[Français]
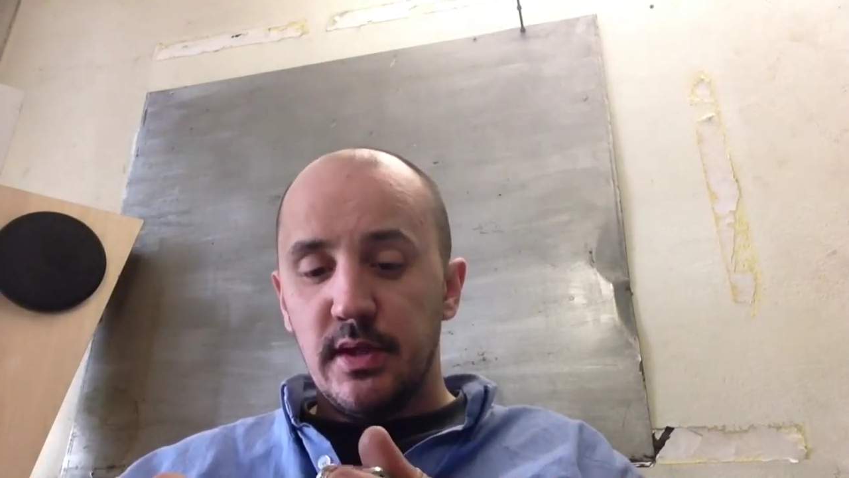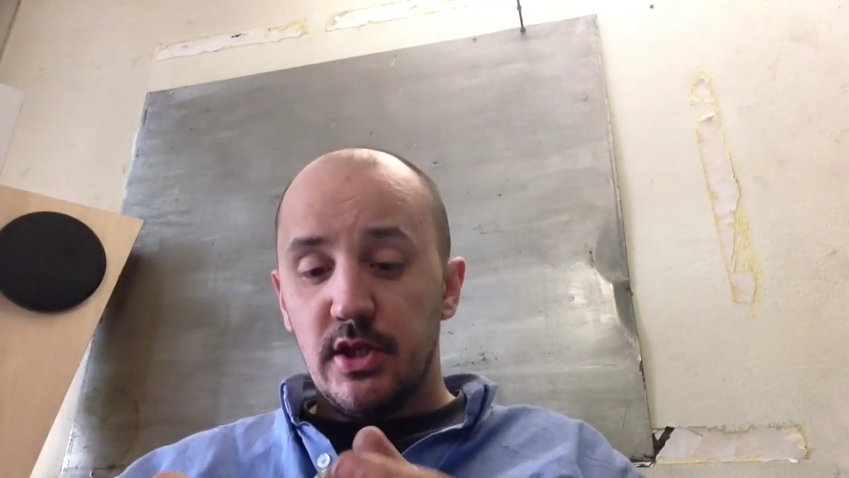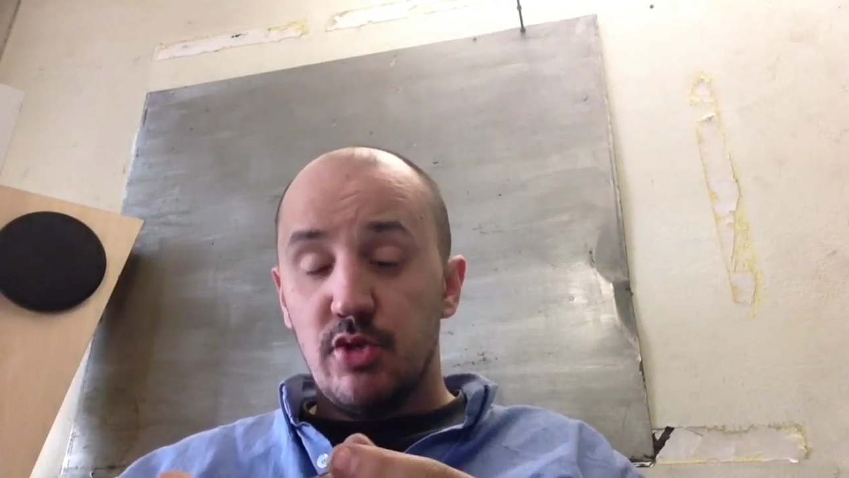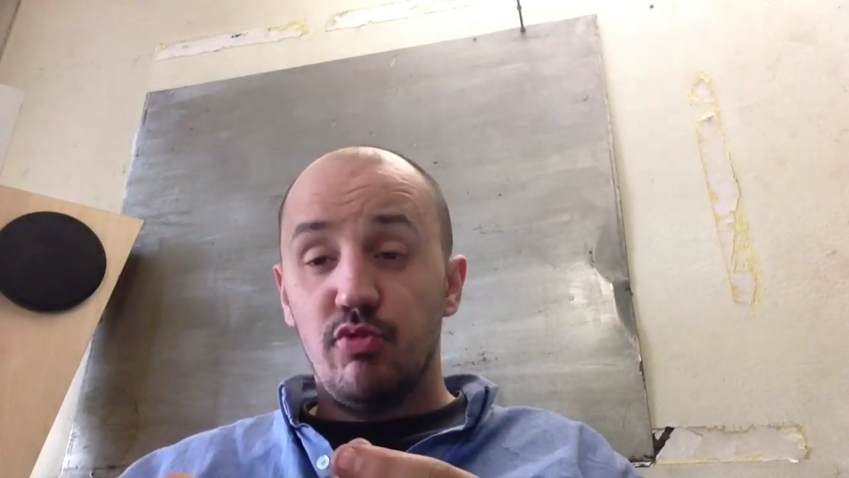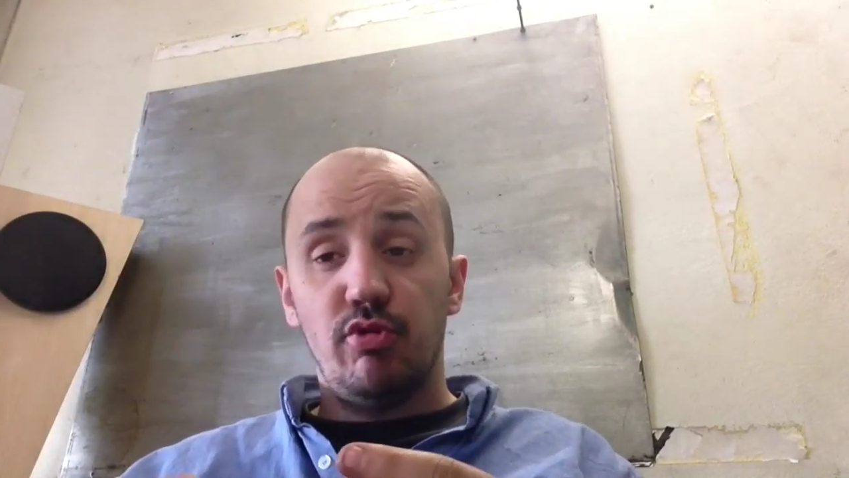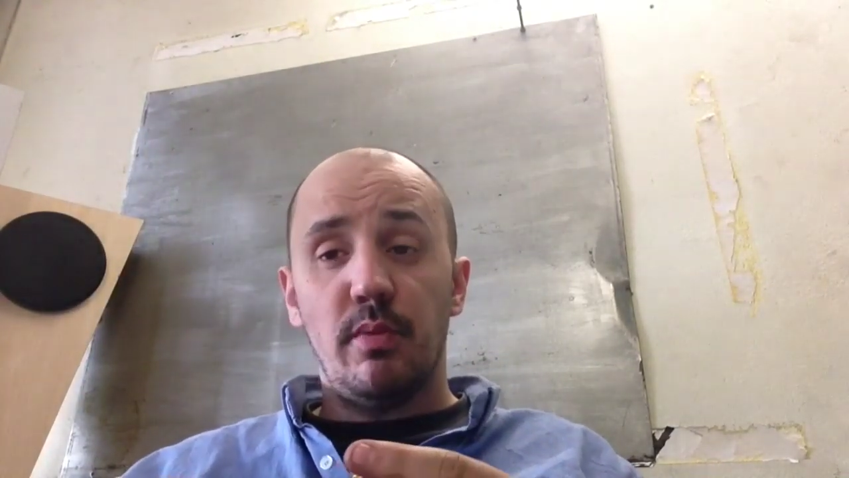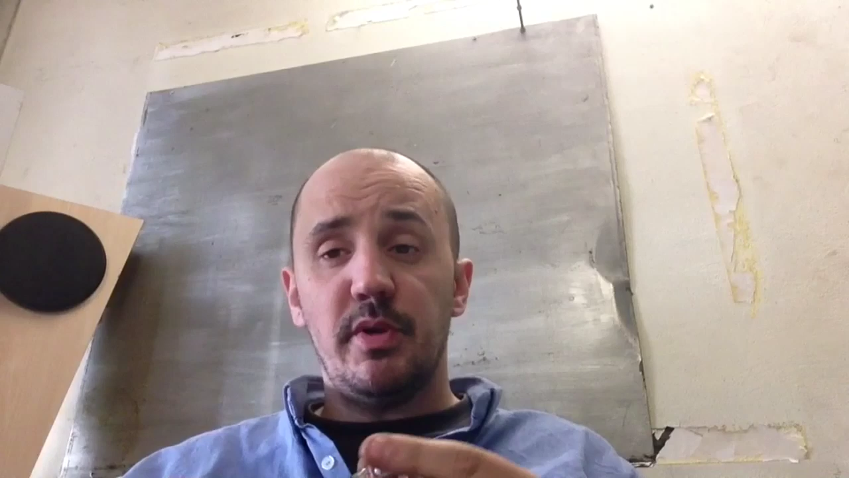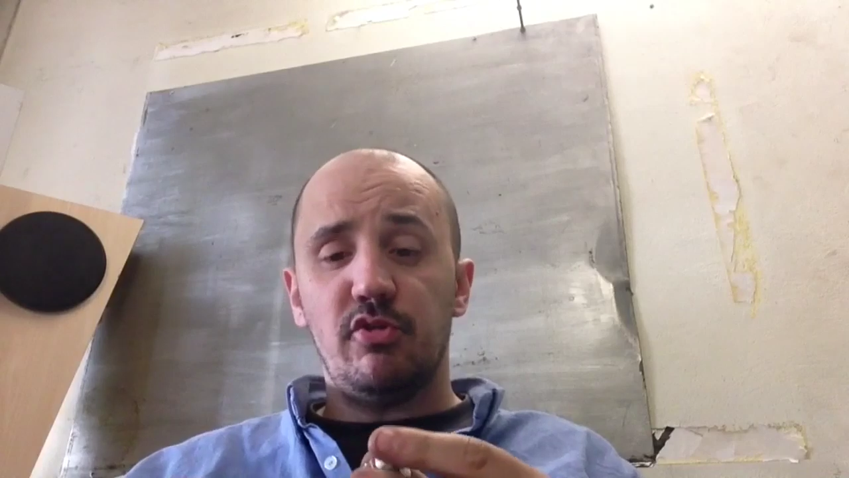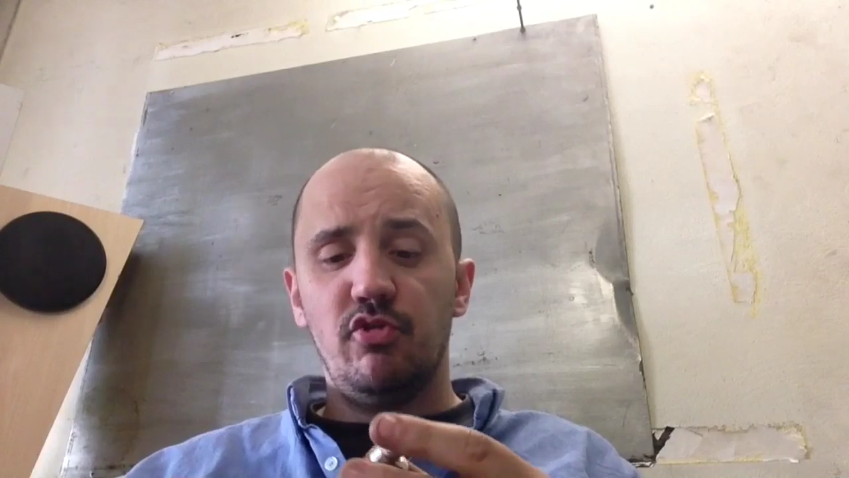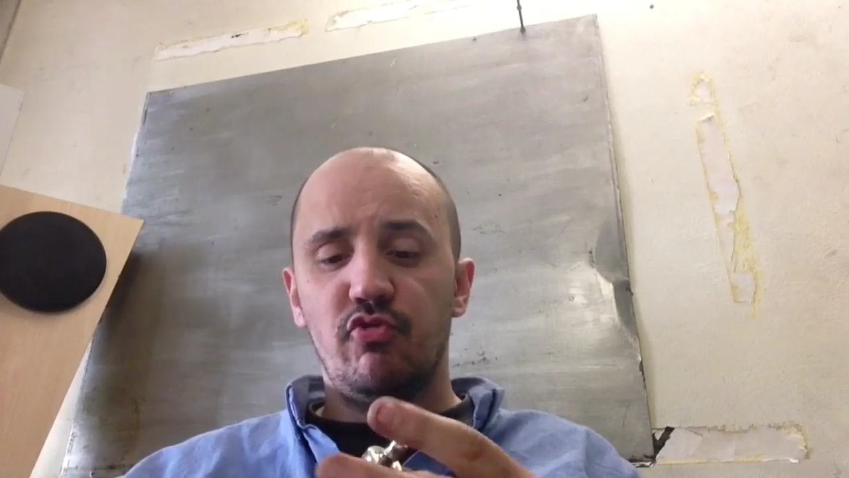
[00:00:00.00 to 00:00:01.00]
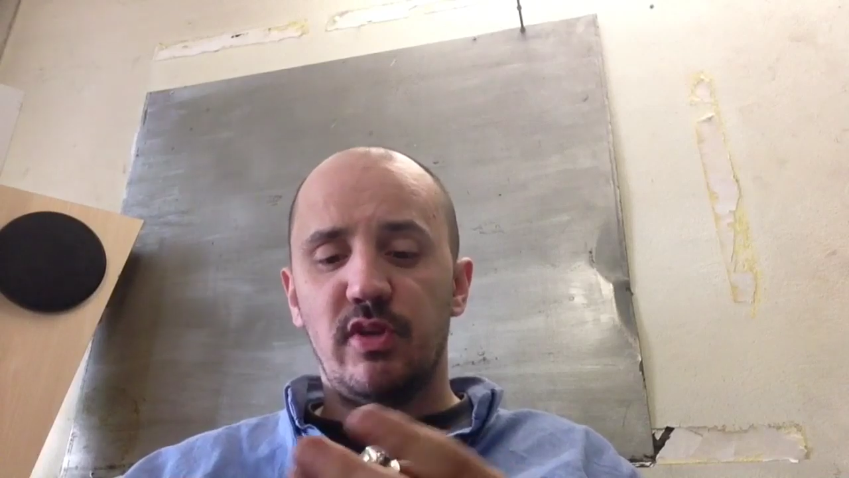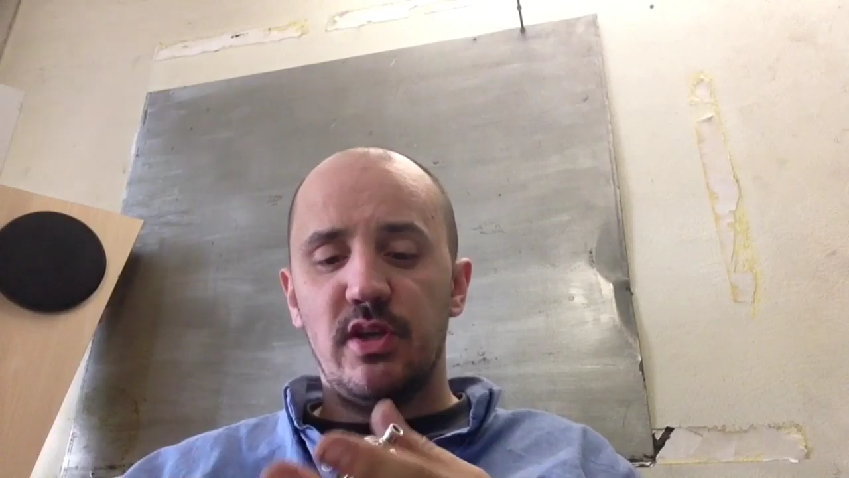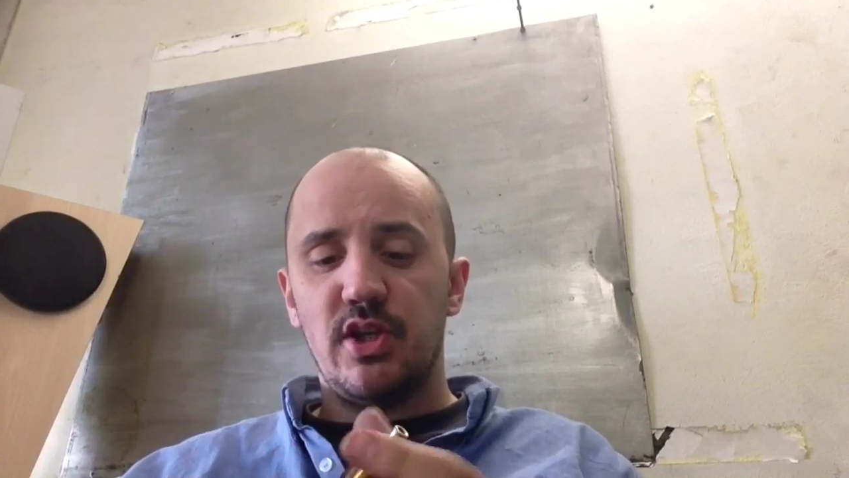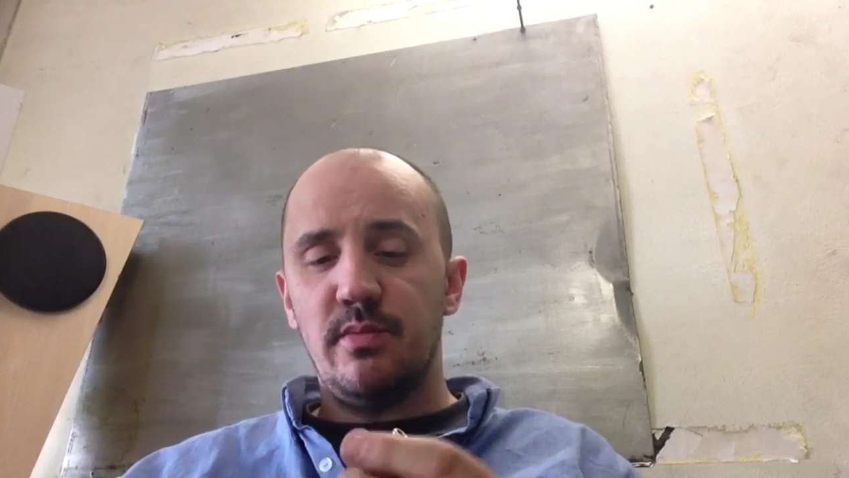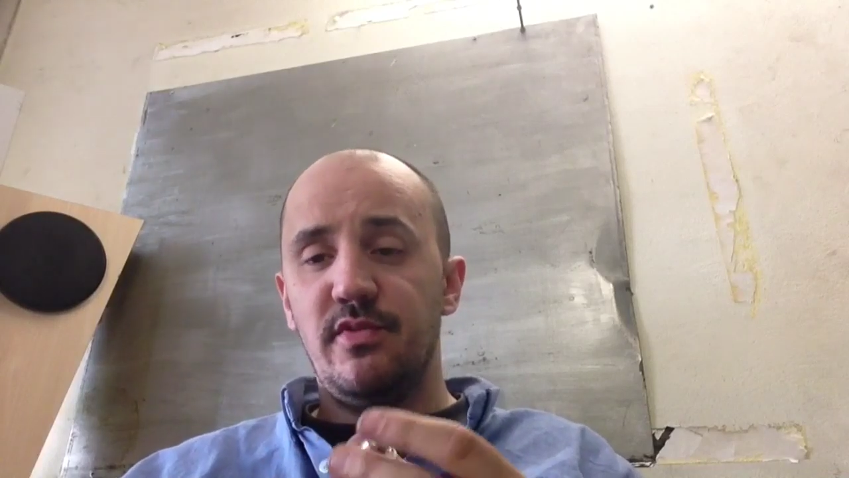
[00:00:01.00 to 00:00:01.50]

Je me suis aperçu que je vous avais jamais